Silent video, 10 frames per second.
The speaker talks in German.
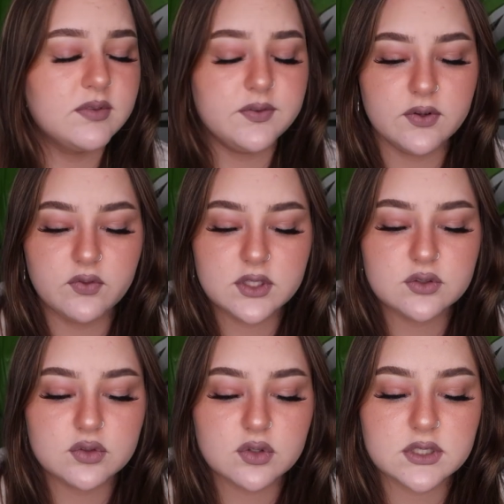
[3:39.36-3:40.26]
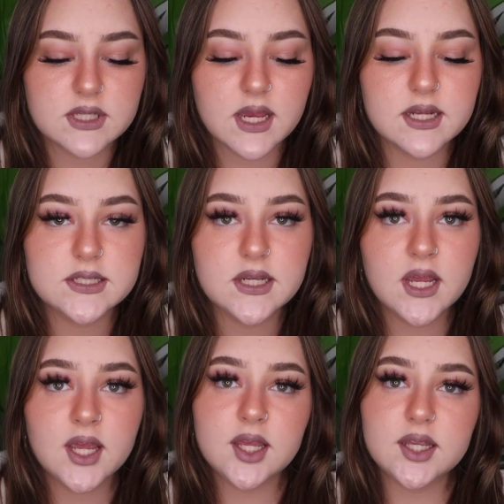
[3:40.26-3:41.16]
Wie viel wiegst du zurzeit?
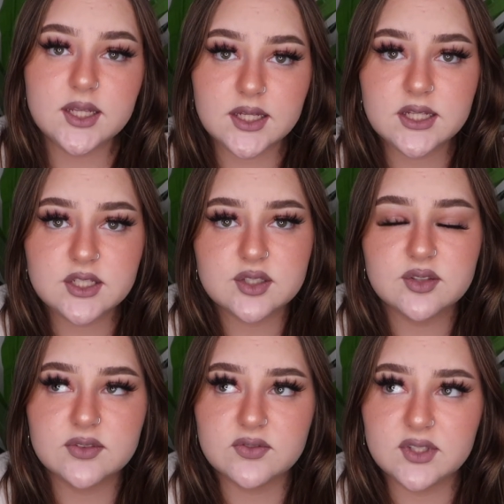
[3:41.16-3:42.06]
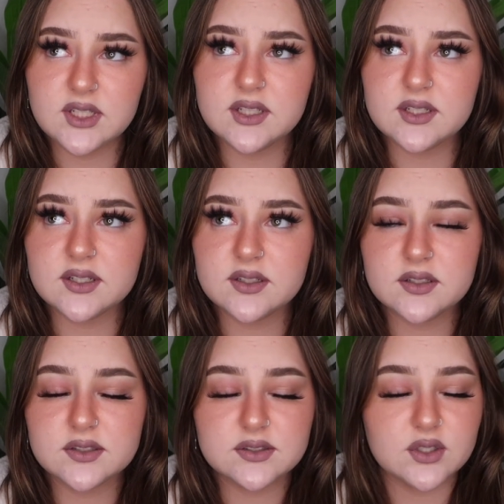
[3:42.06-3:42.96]
Ich wiege
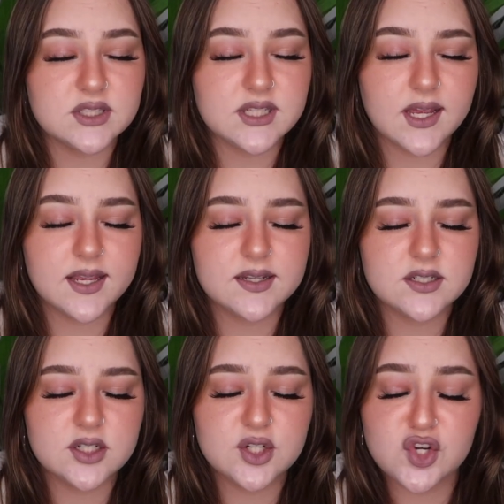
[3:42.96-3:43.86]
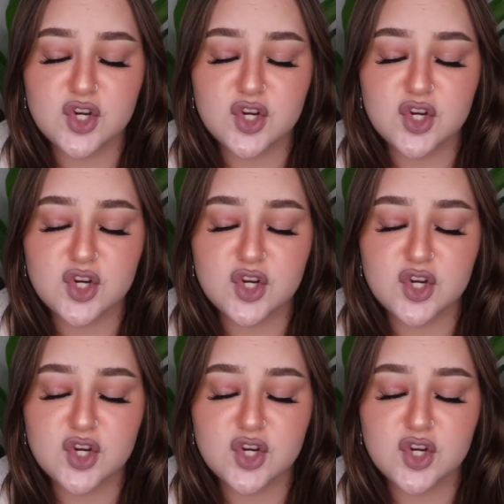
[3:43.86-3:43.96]
zurzeit...